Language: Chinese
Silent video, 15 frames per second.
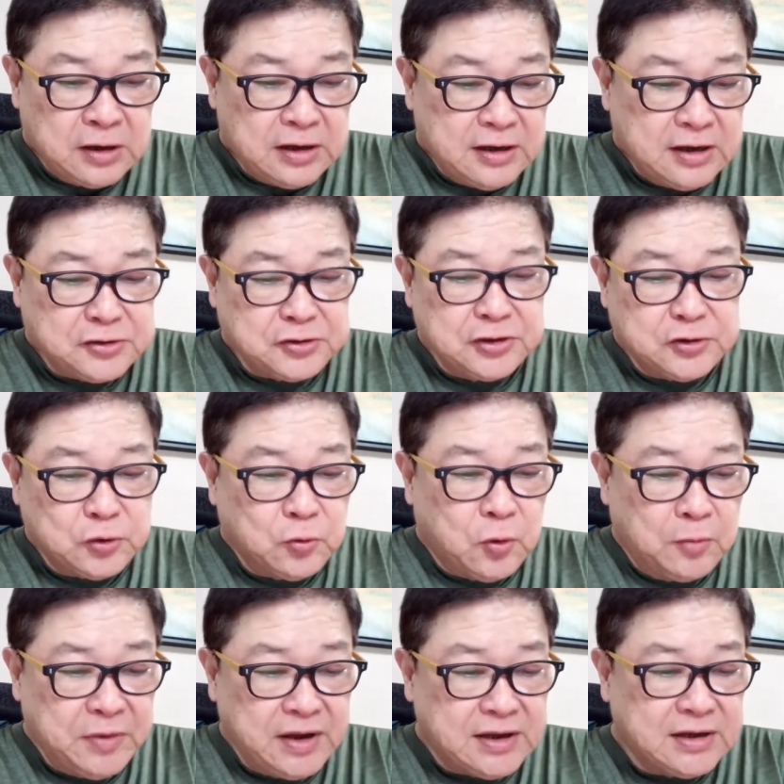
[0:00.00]
歌曲《中
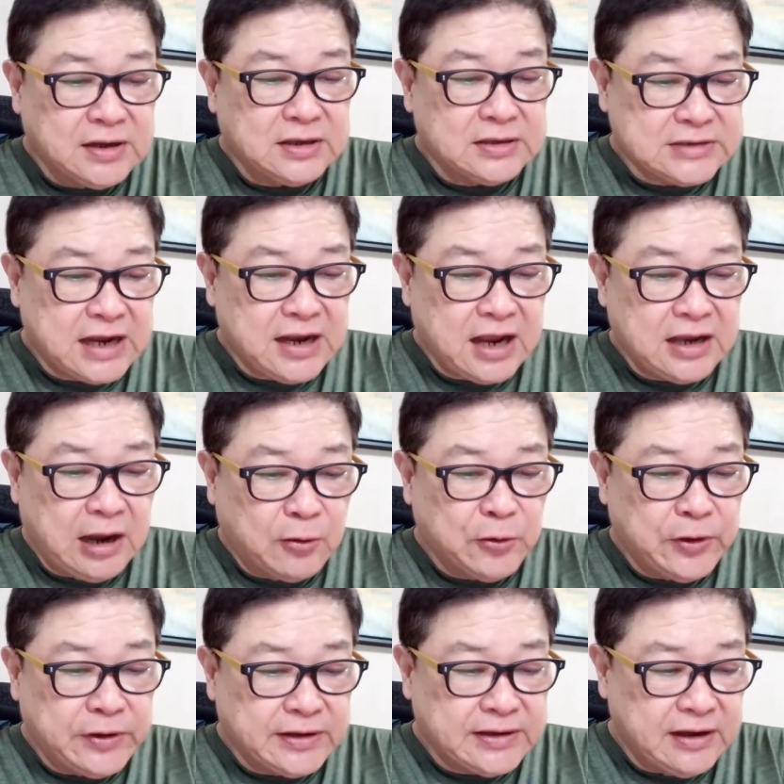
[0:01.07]
国民歌》在那遥
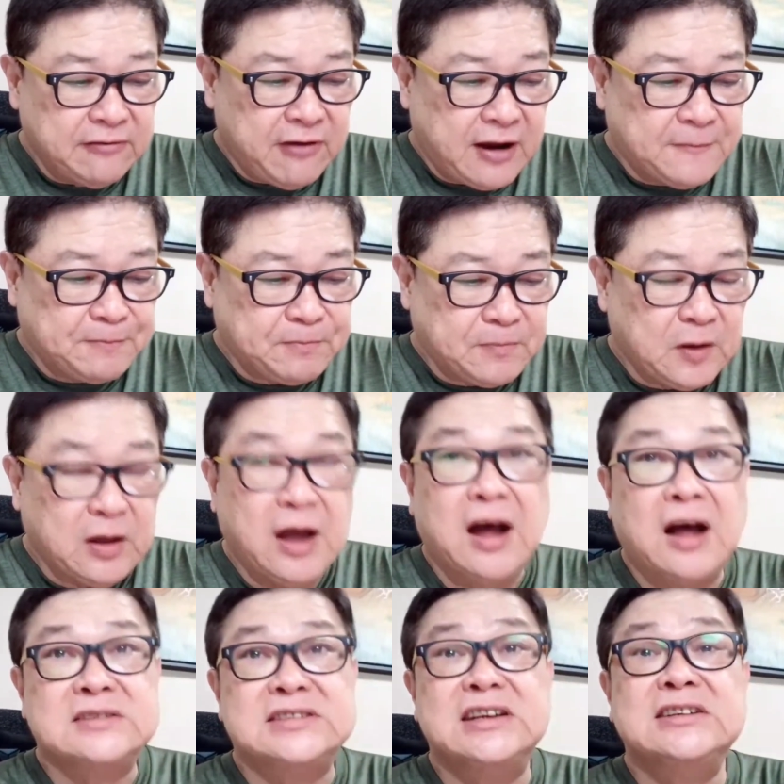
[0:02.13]
远的地方
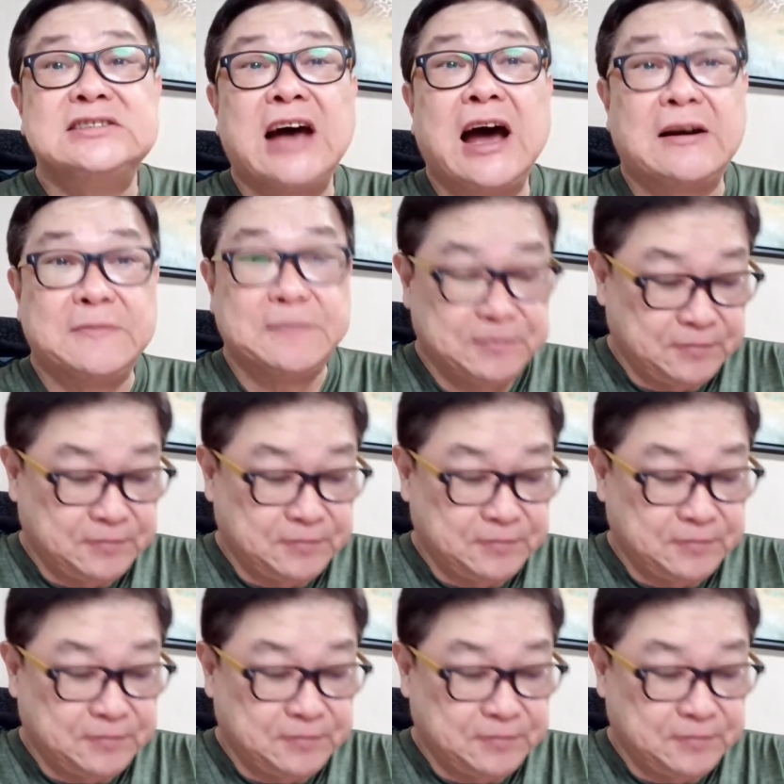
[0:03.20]
啊，清唱。